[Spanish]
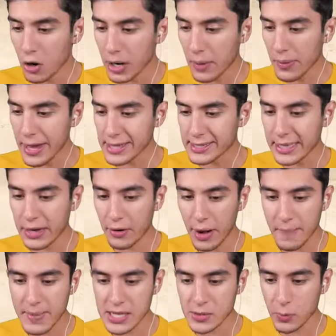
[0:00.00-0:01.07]
lo que voy a hacer
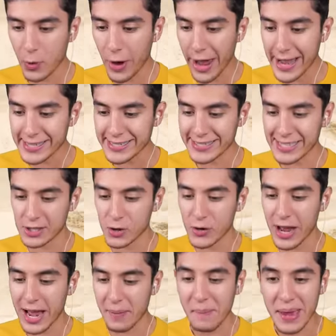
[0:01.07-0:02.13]
ahora mismo es
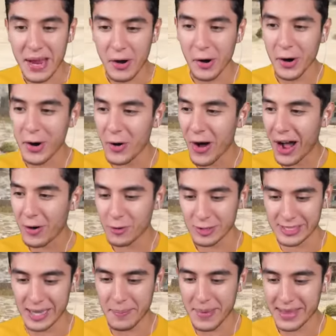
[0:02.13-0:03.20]
estacionar mi grúa
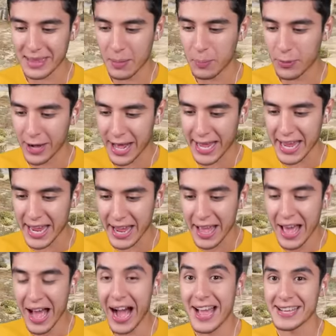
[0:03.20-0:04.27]
justamente por aquí
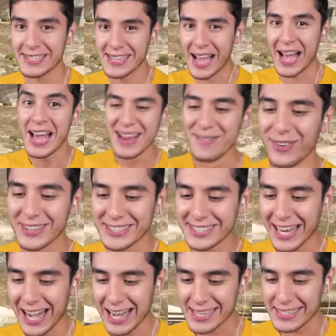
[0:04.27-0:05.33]
Ahí está, y
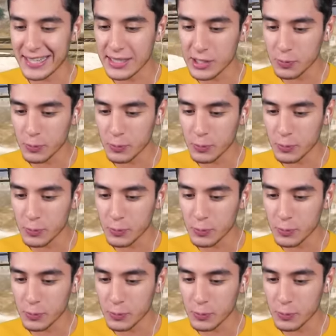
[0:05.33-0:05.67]
mostrarles el